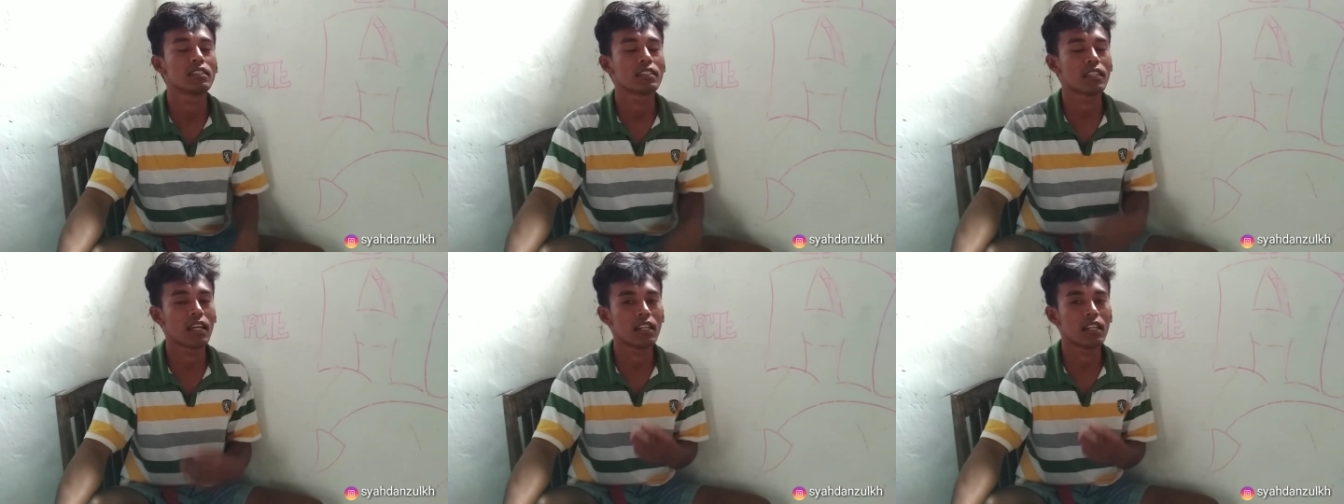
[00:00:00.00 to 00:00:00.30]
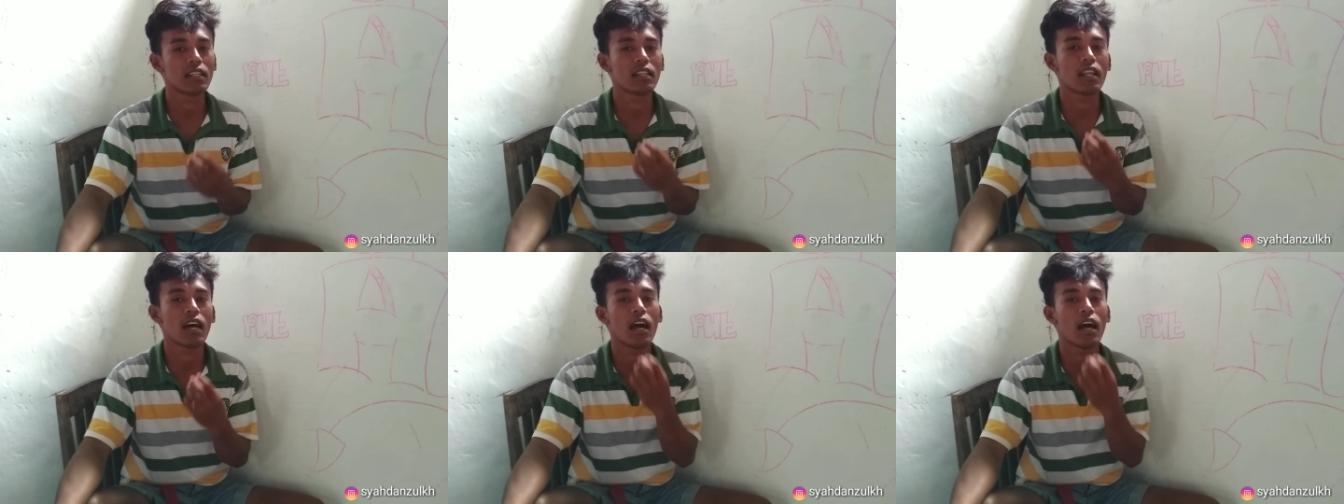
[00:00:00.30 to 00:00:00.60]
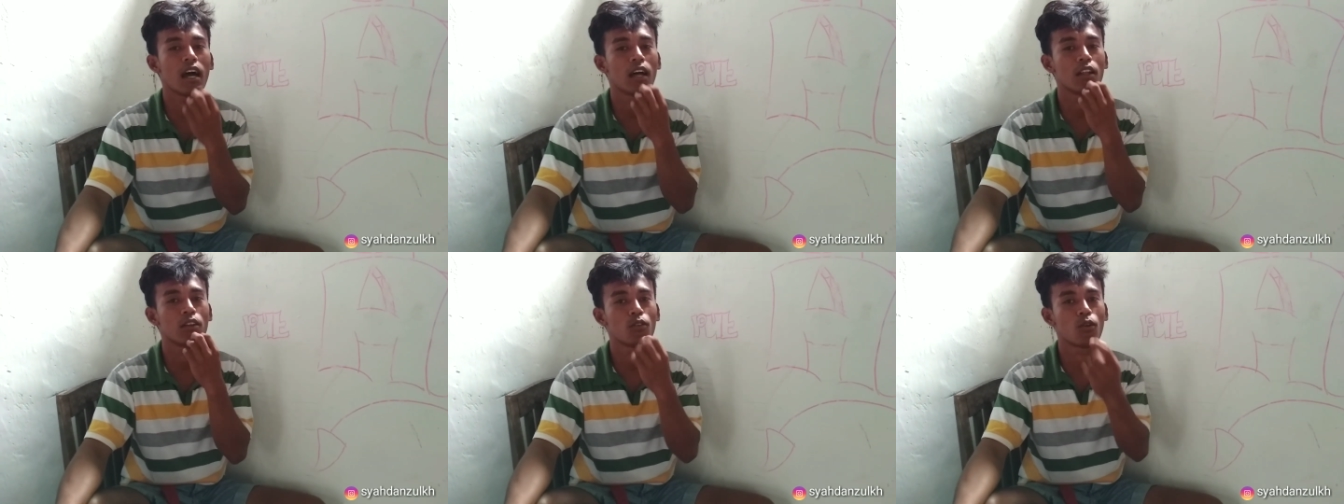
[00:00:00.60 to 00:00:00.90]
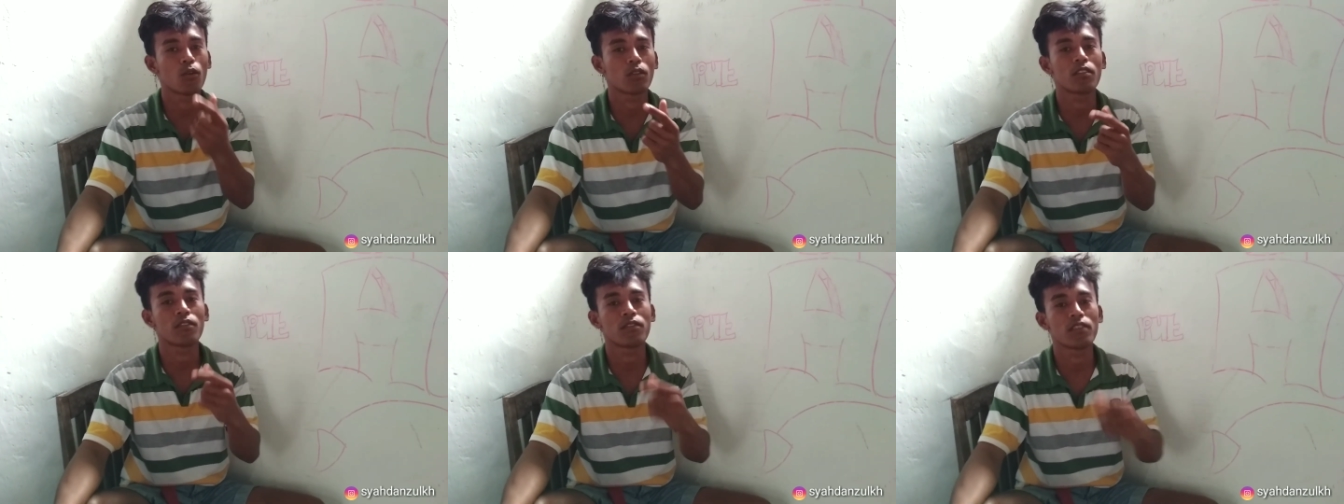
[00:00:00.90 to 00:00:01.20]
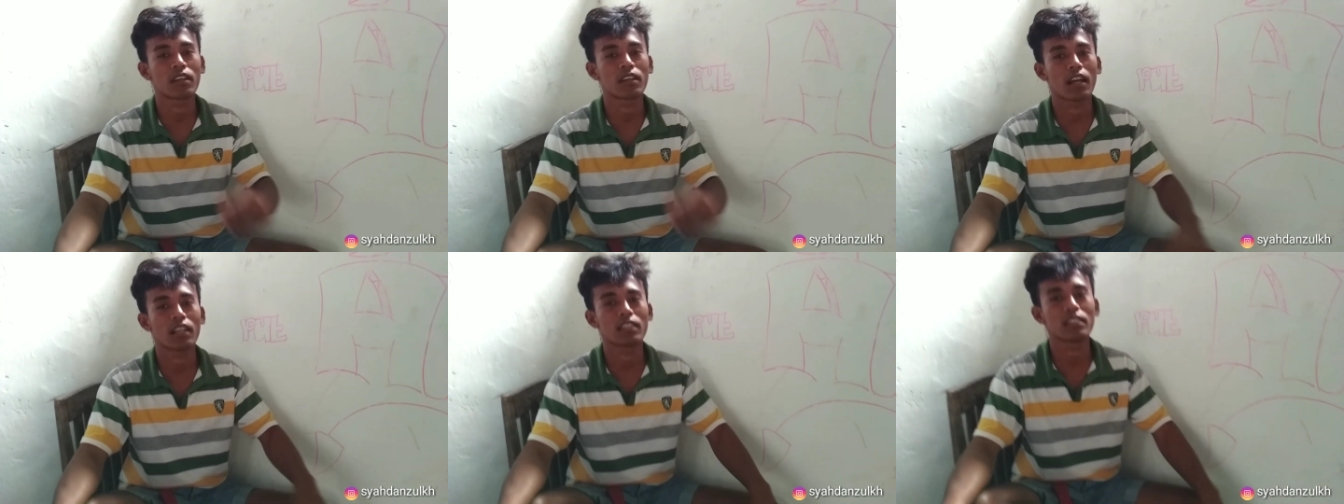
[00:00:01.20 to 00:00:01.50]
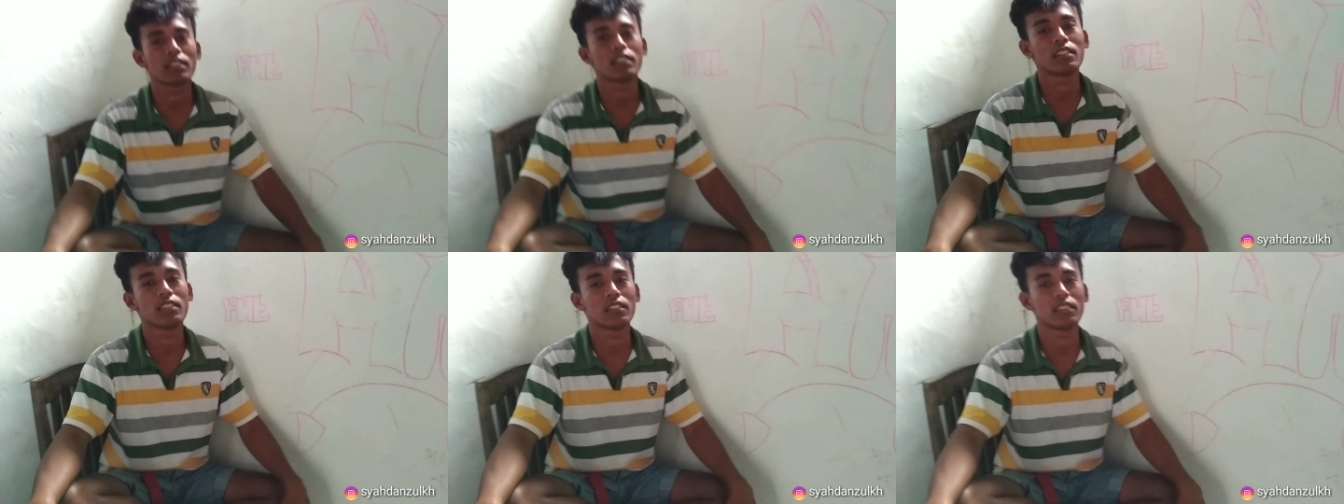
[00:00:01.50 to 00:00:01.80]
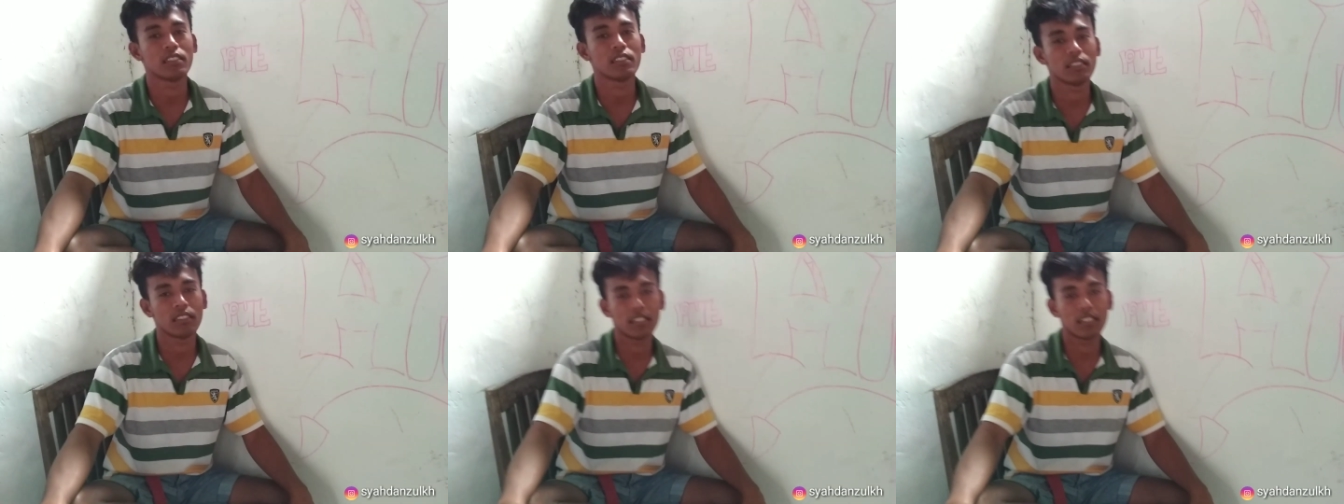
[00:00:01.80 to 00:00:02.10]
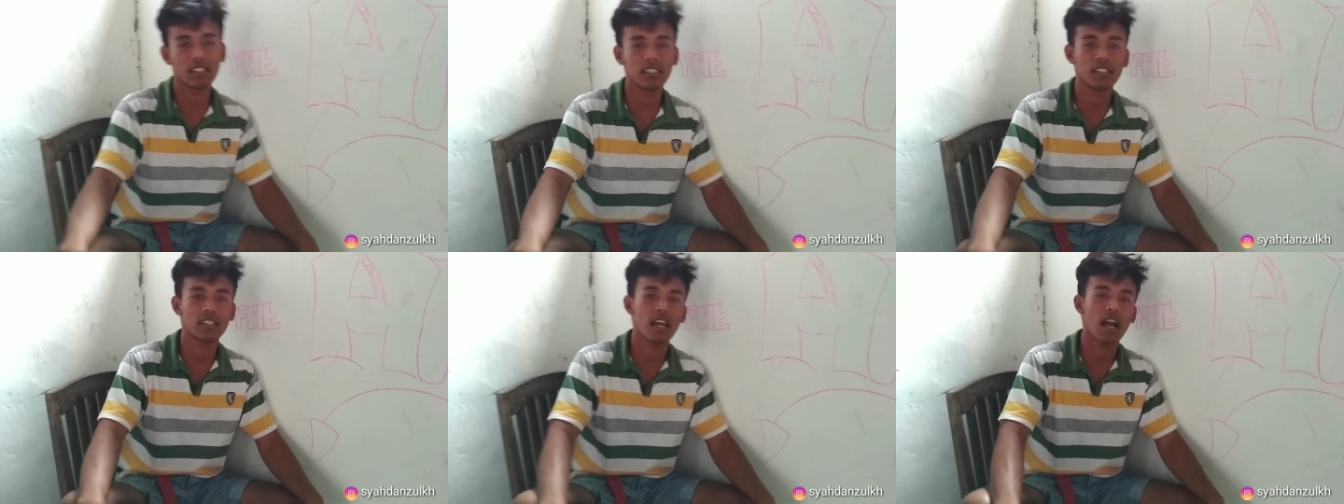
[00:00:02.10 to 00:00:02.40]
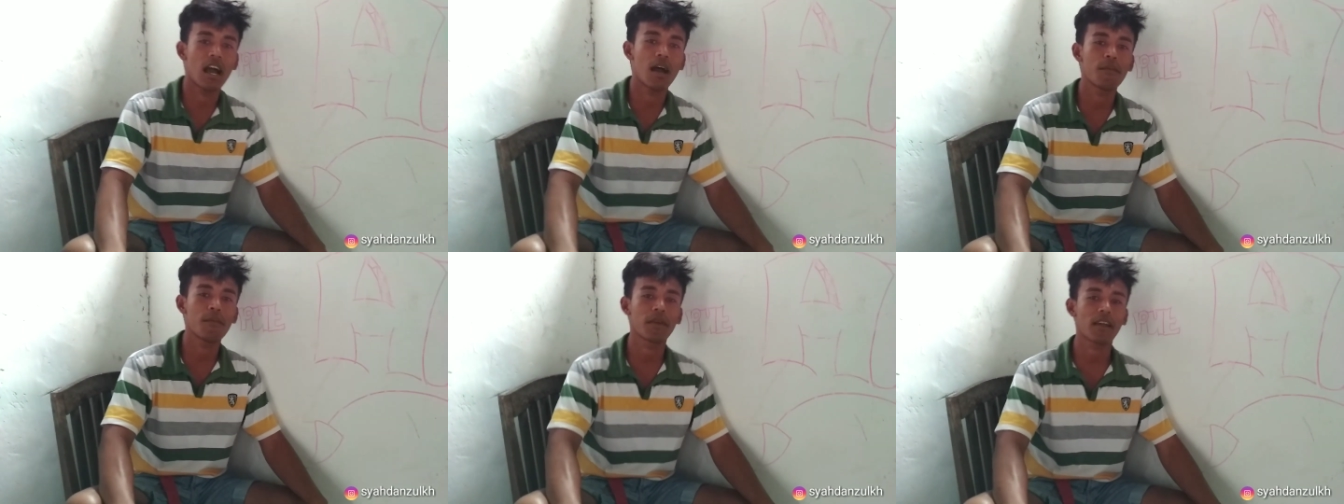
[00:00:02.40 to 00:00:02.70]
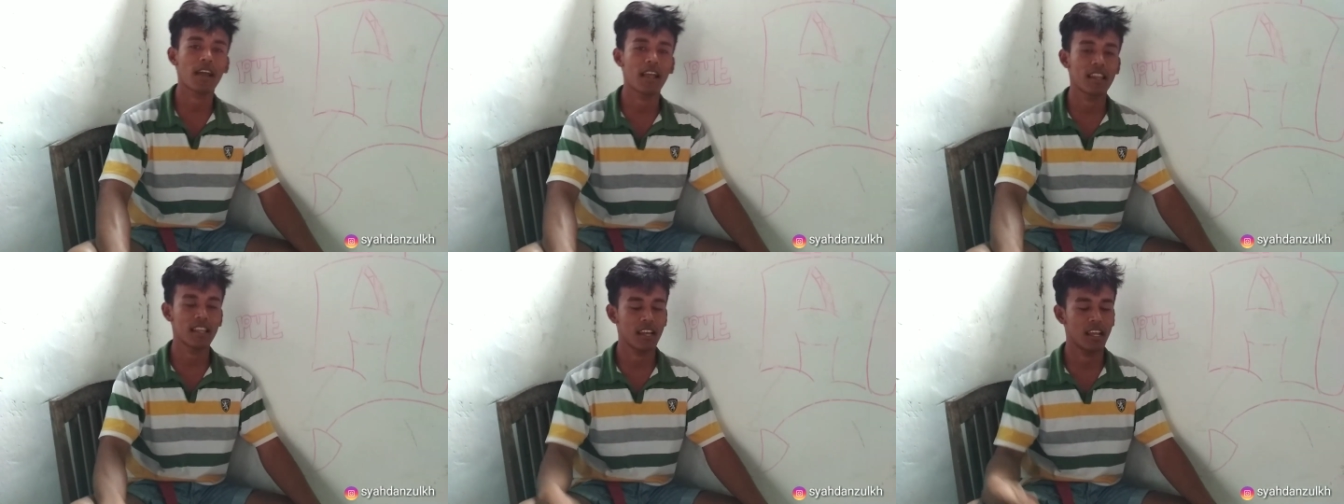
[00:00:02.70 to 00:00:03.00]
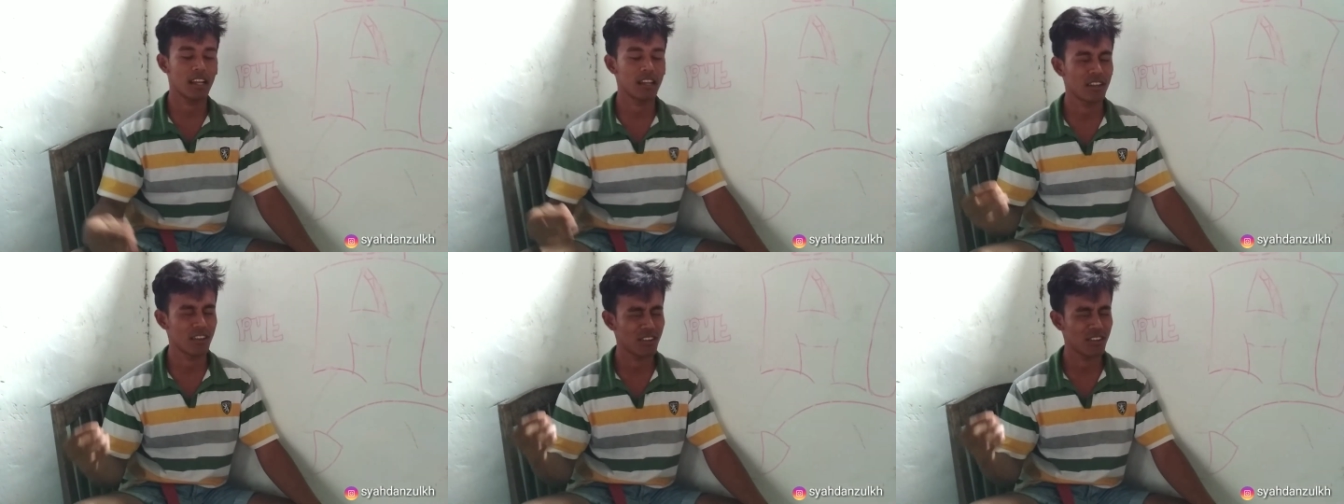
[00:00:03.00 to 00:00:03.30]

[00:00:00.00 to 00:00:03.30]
tanda notifikasi di HP kalian.